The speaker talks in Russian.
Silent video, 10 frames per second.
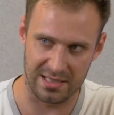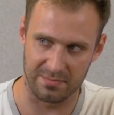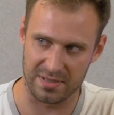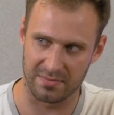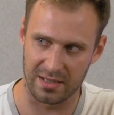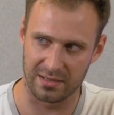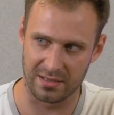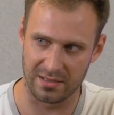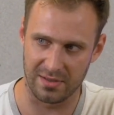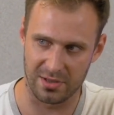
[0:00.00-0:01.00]
если посмотреть на
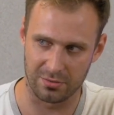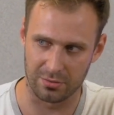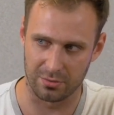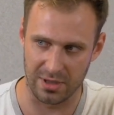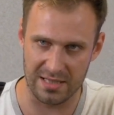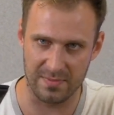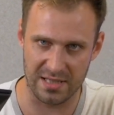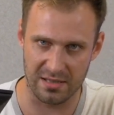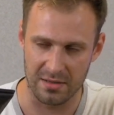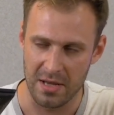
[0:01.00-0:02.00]
эти вещи, тут есть
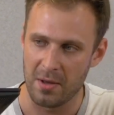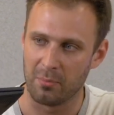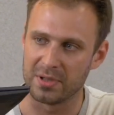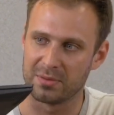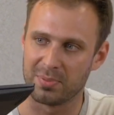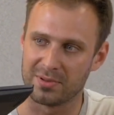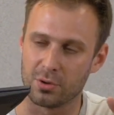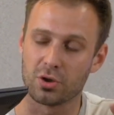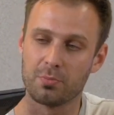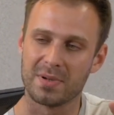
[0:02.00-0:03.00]
место под, под
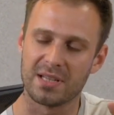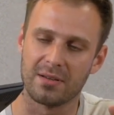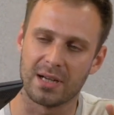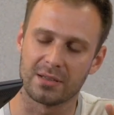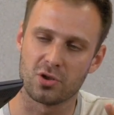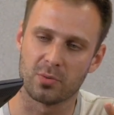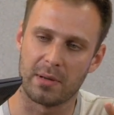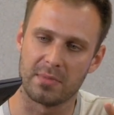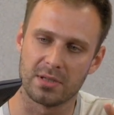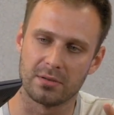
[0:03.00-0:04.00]
то, чтобы поставить карточку
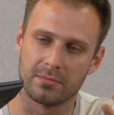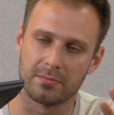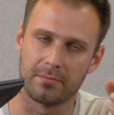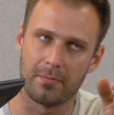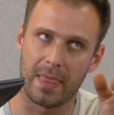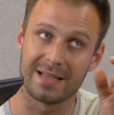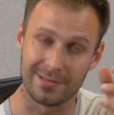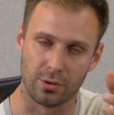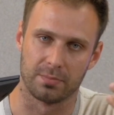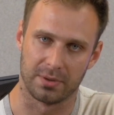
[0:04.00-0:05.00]
памяти,
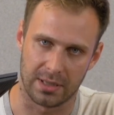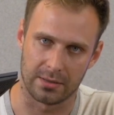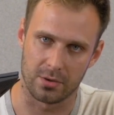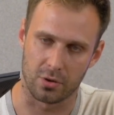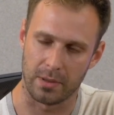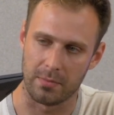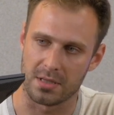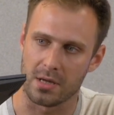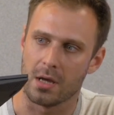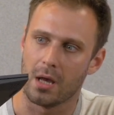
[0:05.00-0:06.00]
слот под карточку
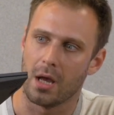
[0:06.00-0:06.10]
памяти.